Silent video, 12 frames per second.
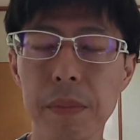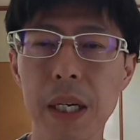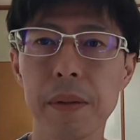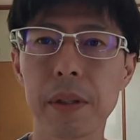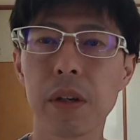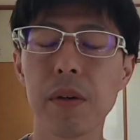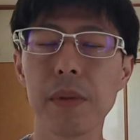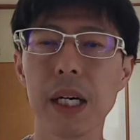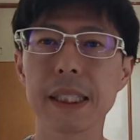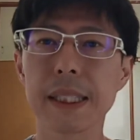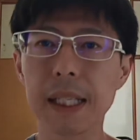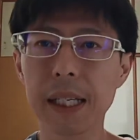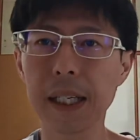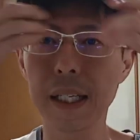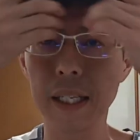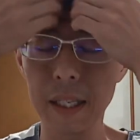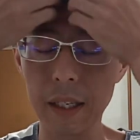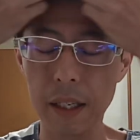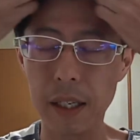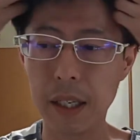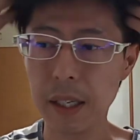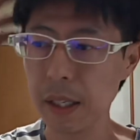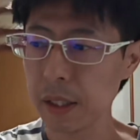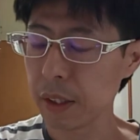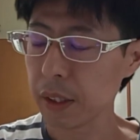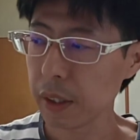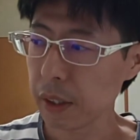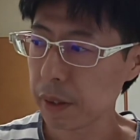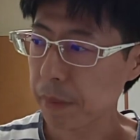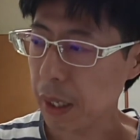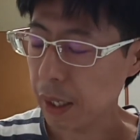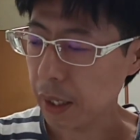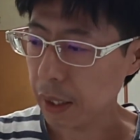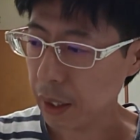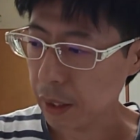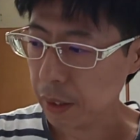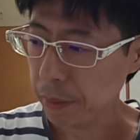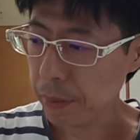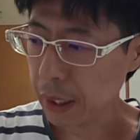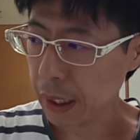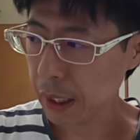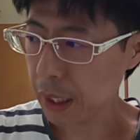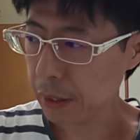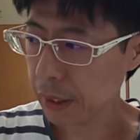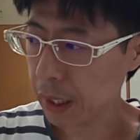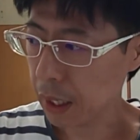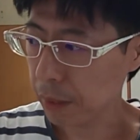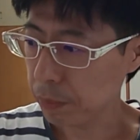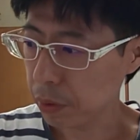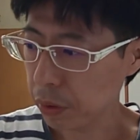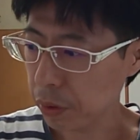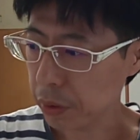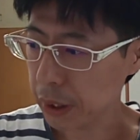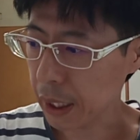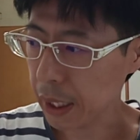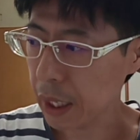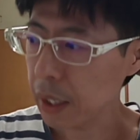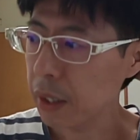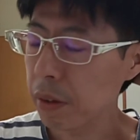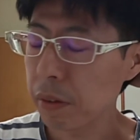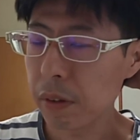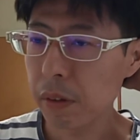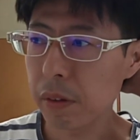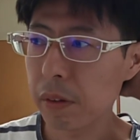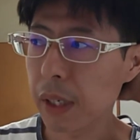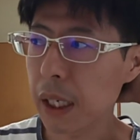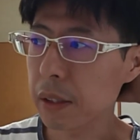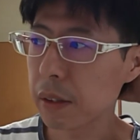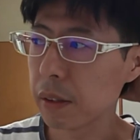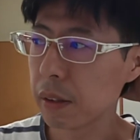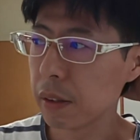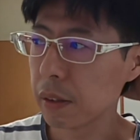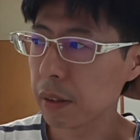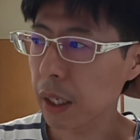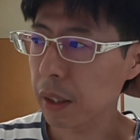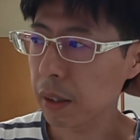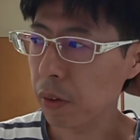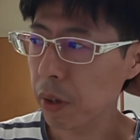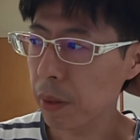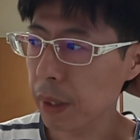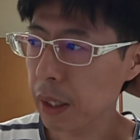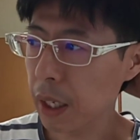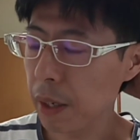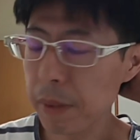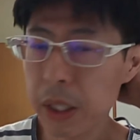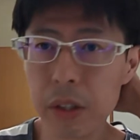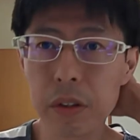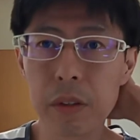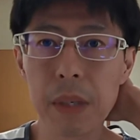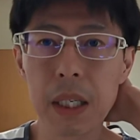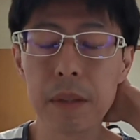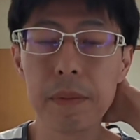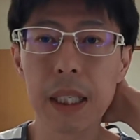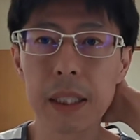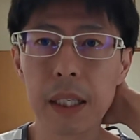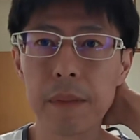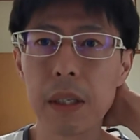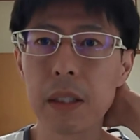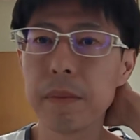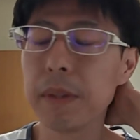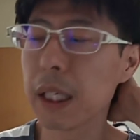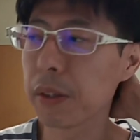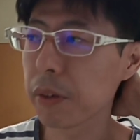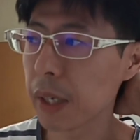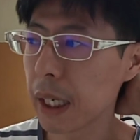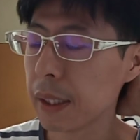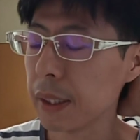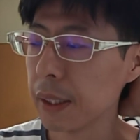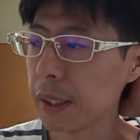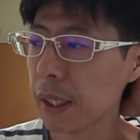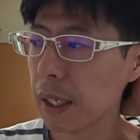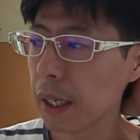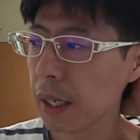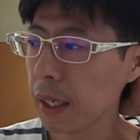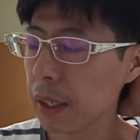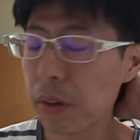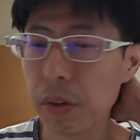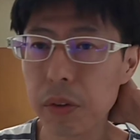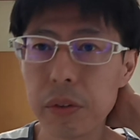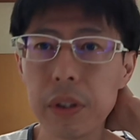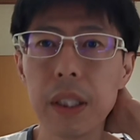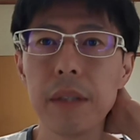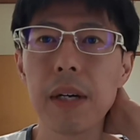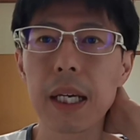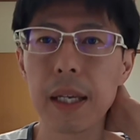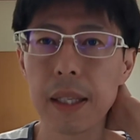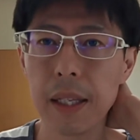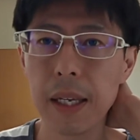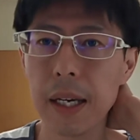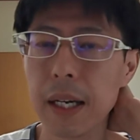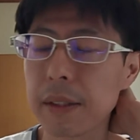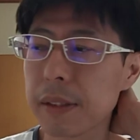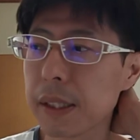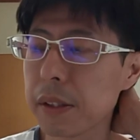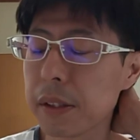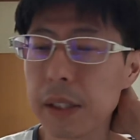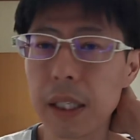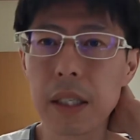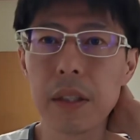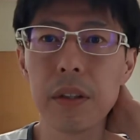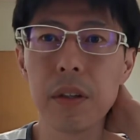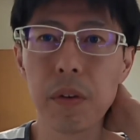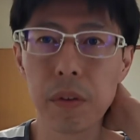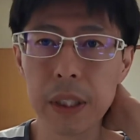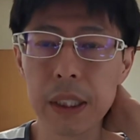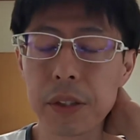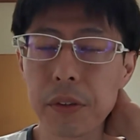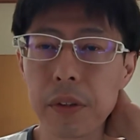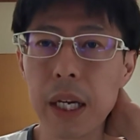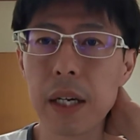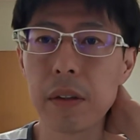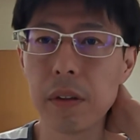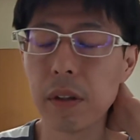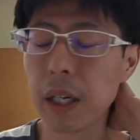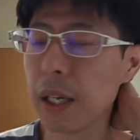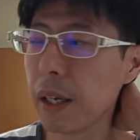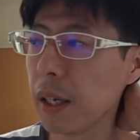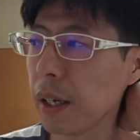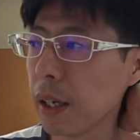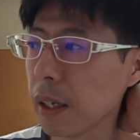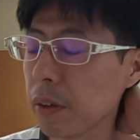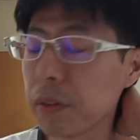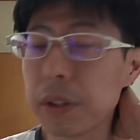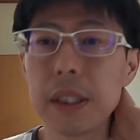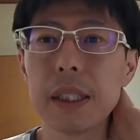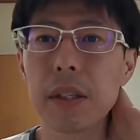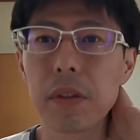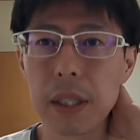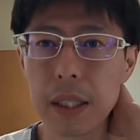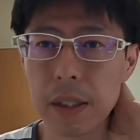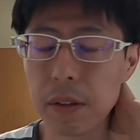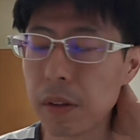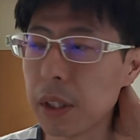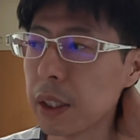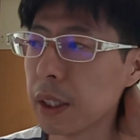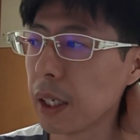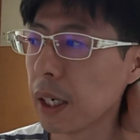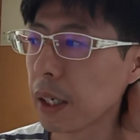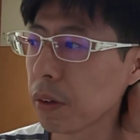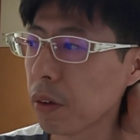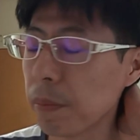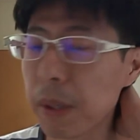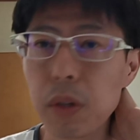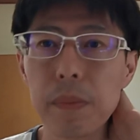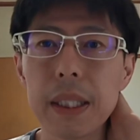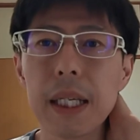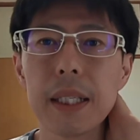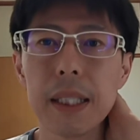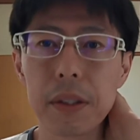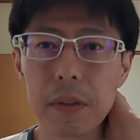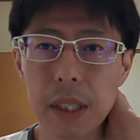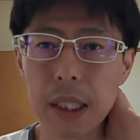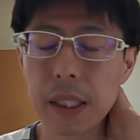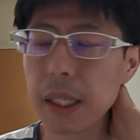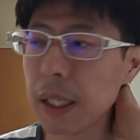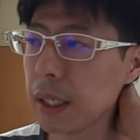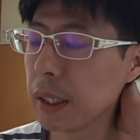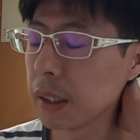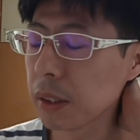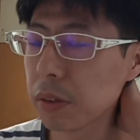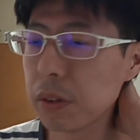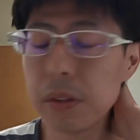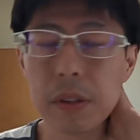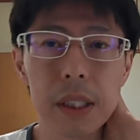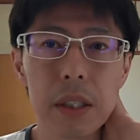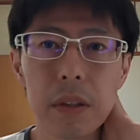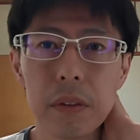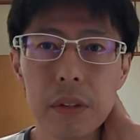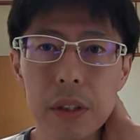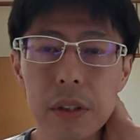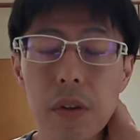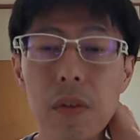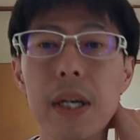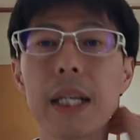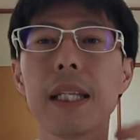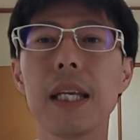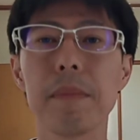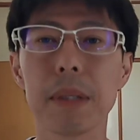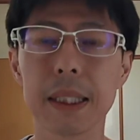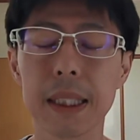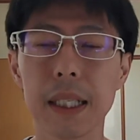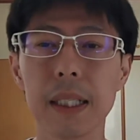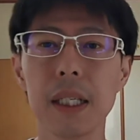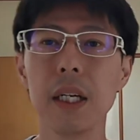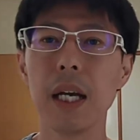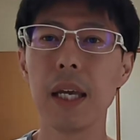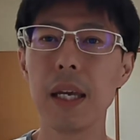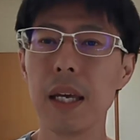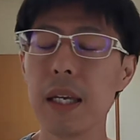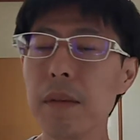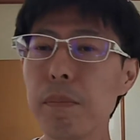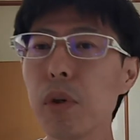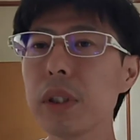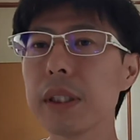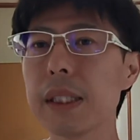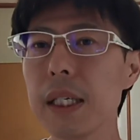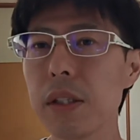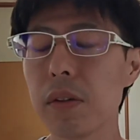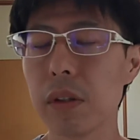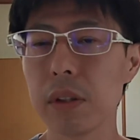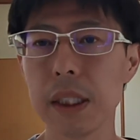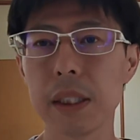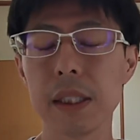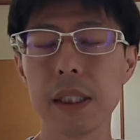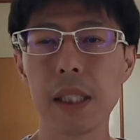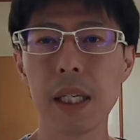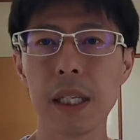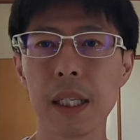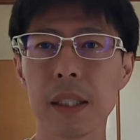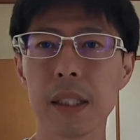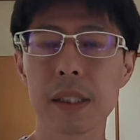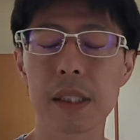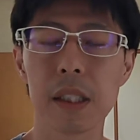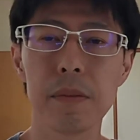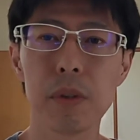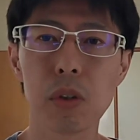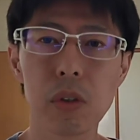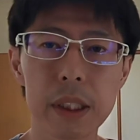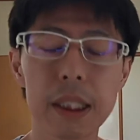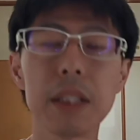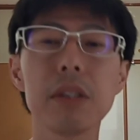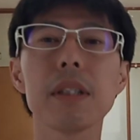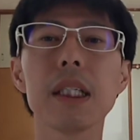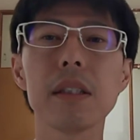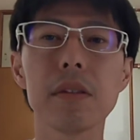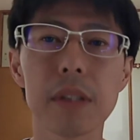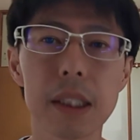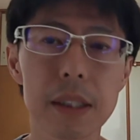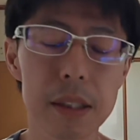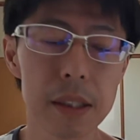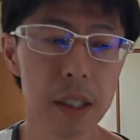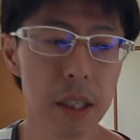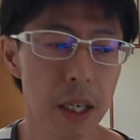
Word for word: まあ、今日も朝から、えー、まあ、今までたくさんアップロードした内容を各、例えばテレビ局の番組だったら番組だとか、えー、いろいろ振り分けてアクセスできるようにその欄を、えー、表示した時にと、あとまとめたりだとか、えー、そういう作業にずっと追われていました。えインボイス制度についてなんですけども、これ最終結論です。